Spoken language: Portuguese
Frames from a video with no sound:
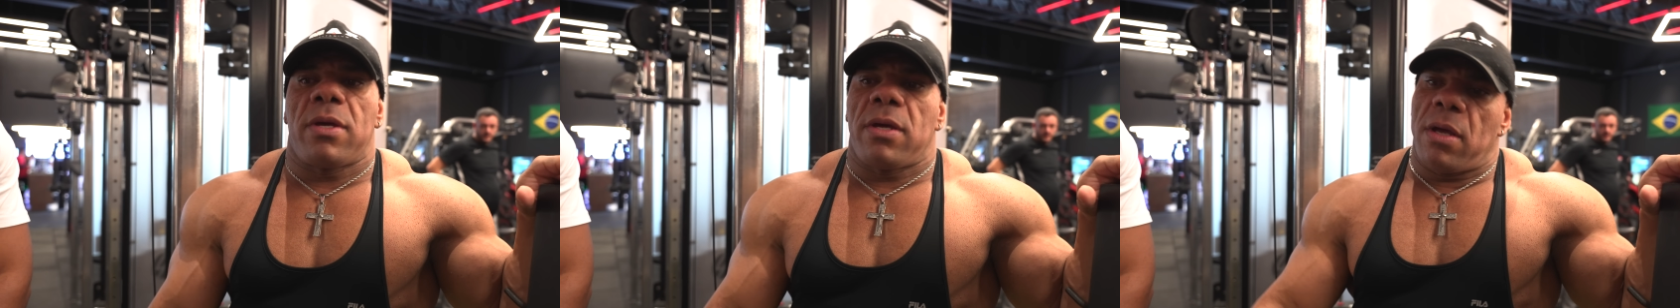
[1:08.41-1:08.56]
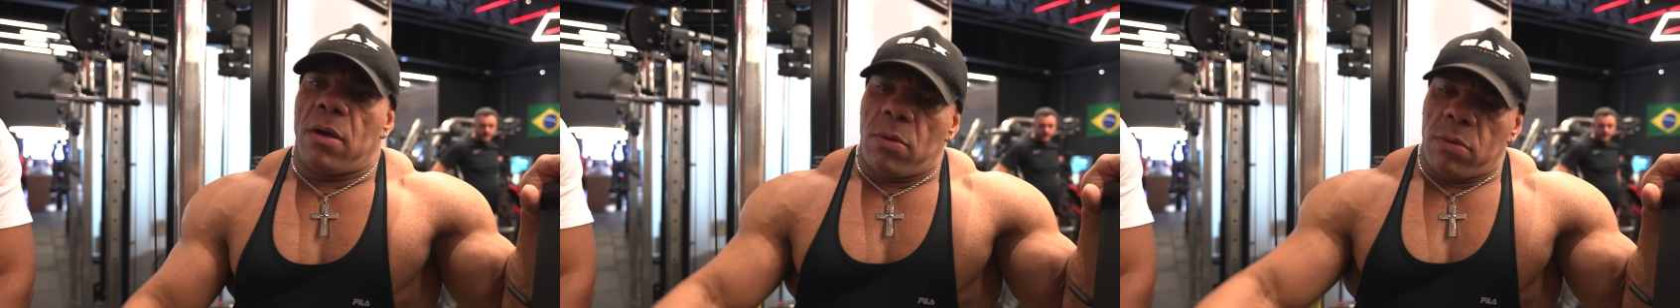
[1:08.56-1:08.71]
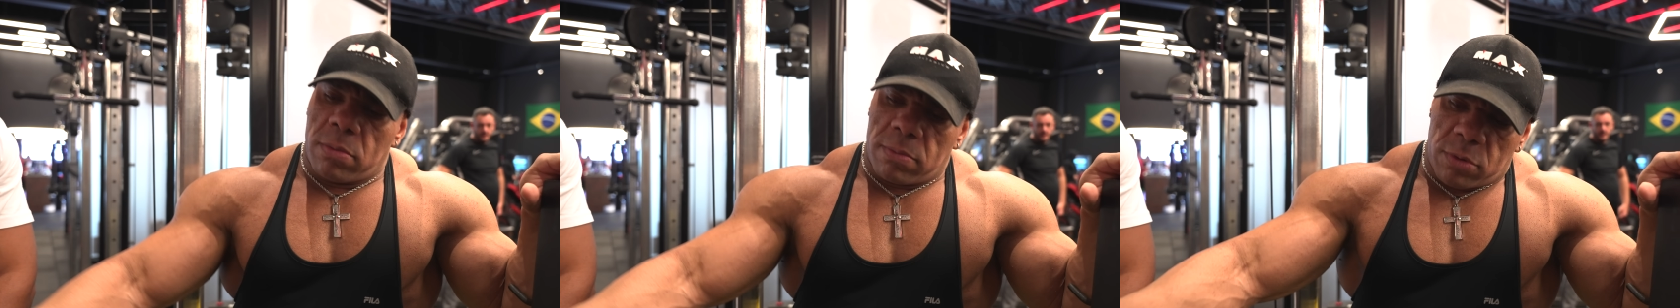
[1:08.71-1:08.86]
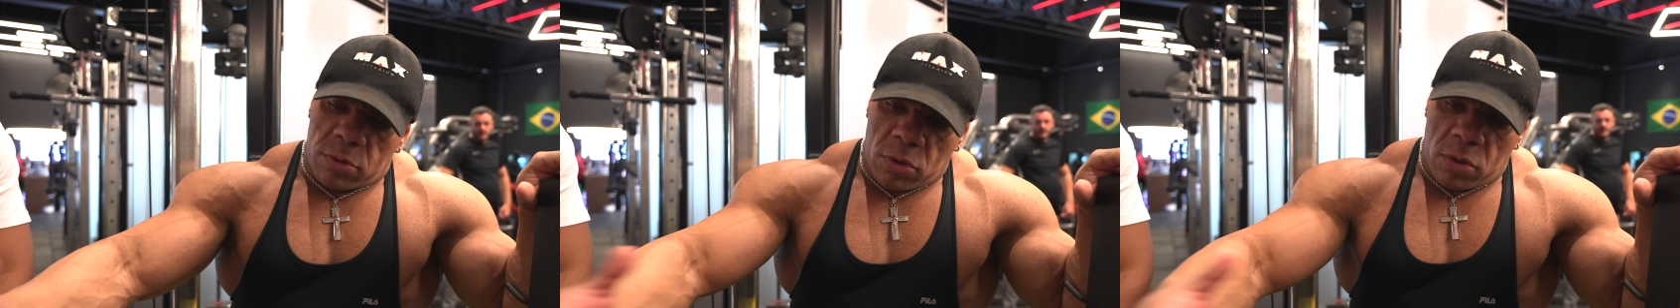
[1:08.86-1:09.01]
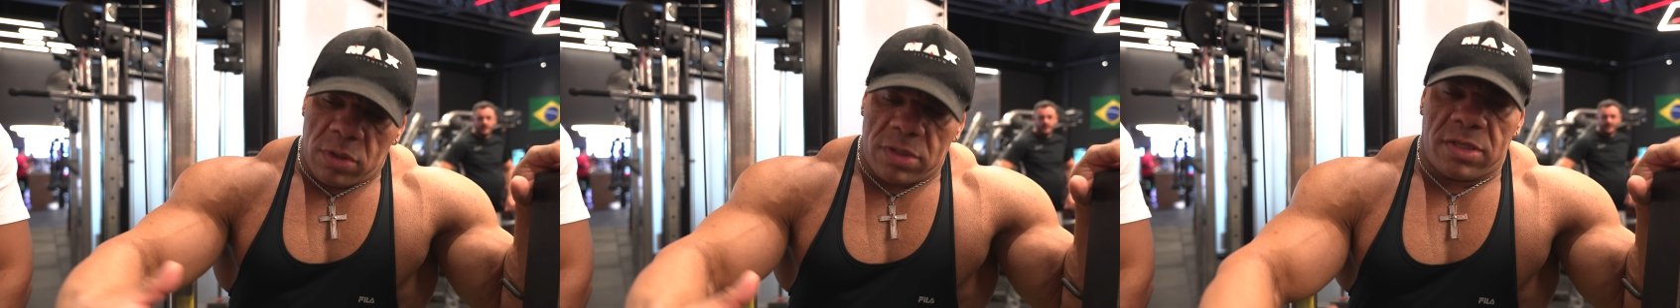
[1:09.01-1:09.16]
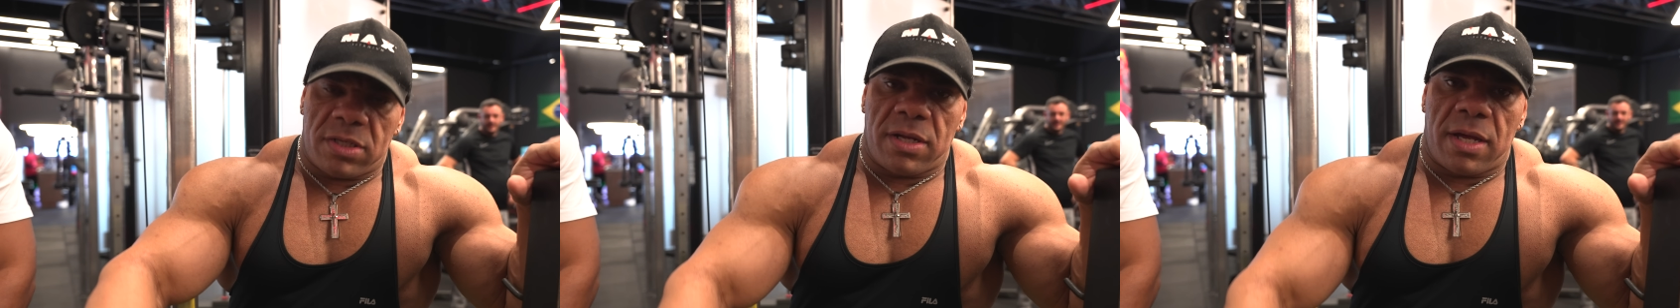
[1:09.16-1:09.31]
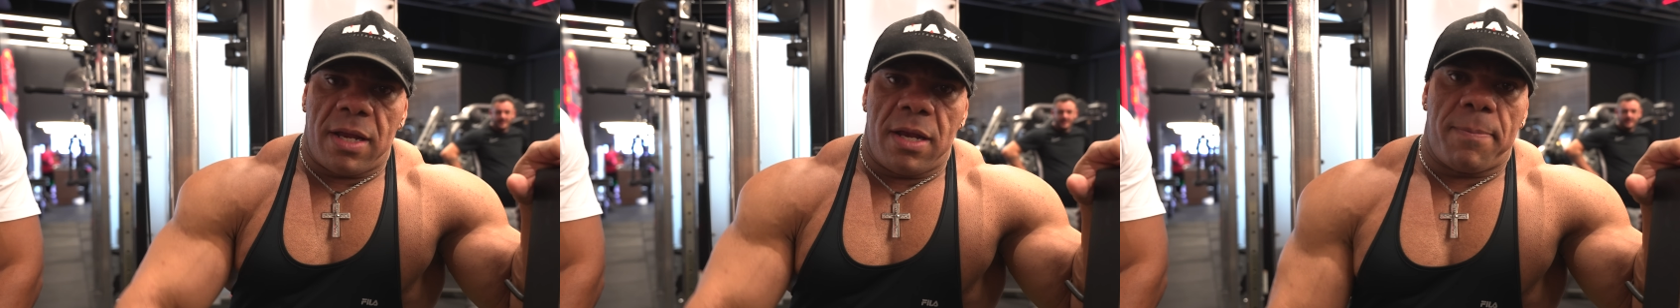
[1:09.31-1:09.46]
e eu
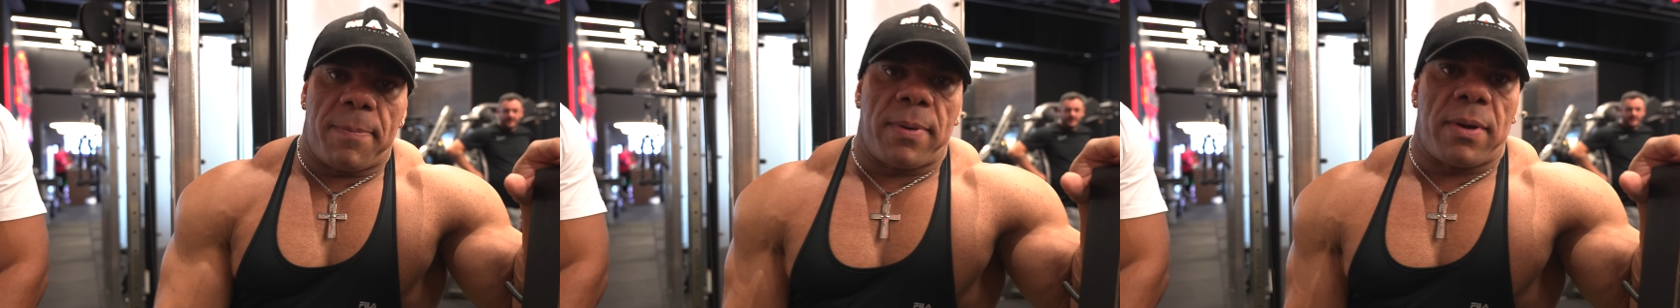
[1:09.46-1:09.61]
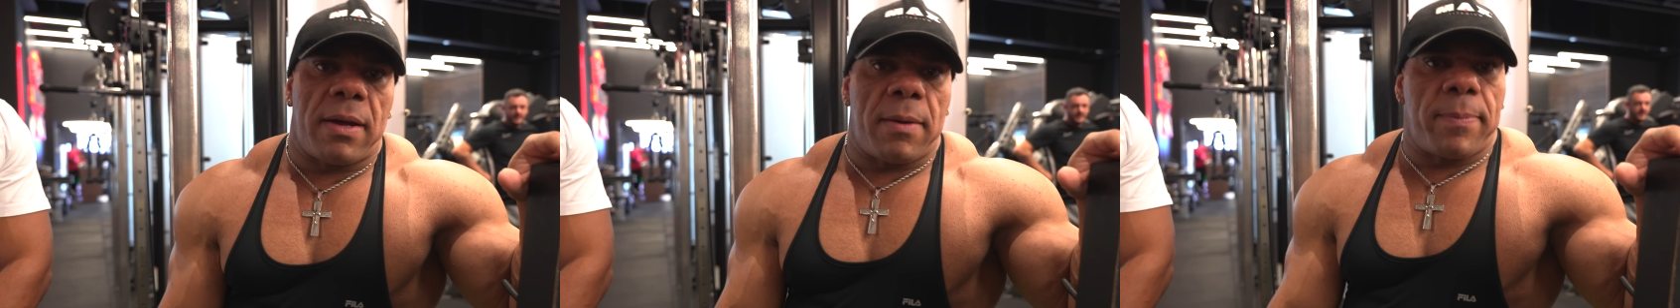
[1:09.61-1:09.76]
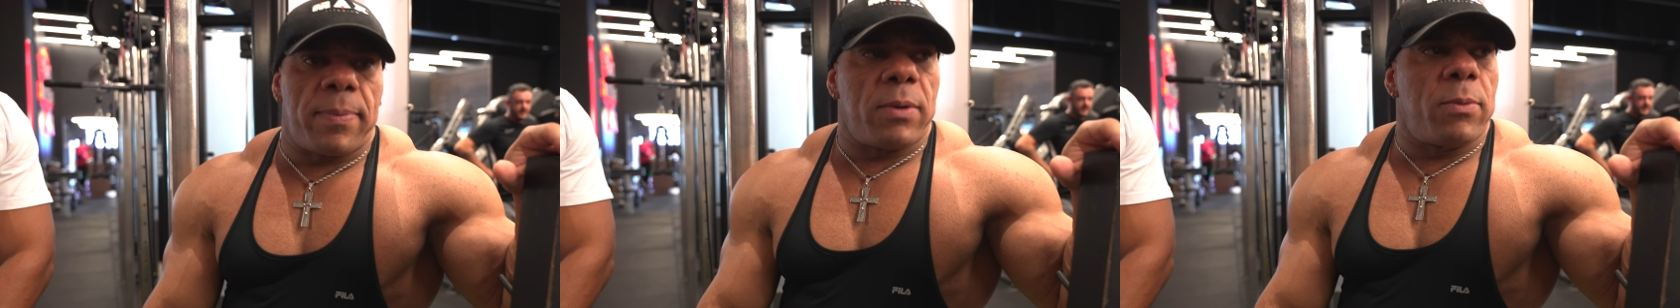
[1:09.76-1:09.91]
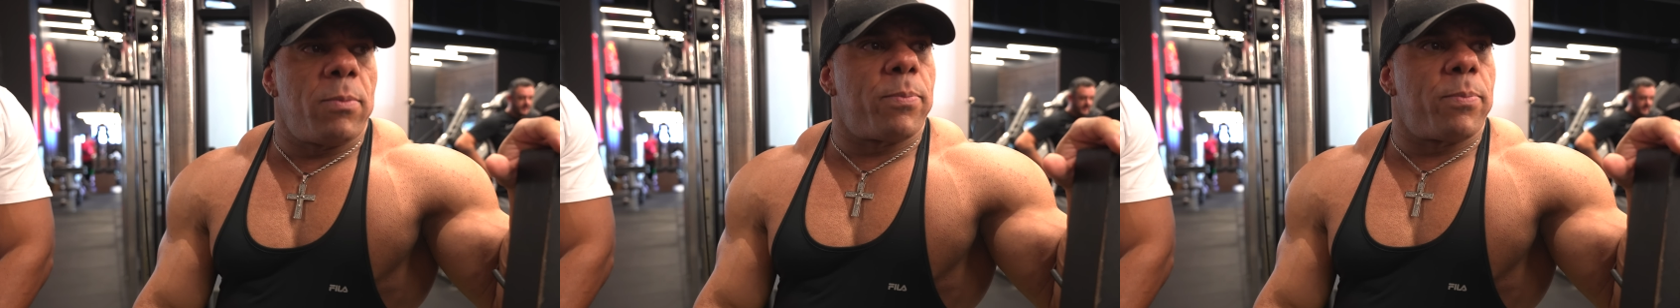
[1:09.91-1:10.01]
trouxe ele para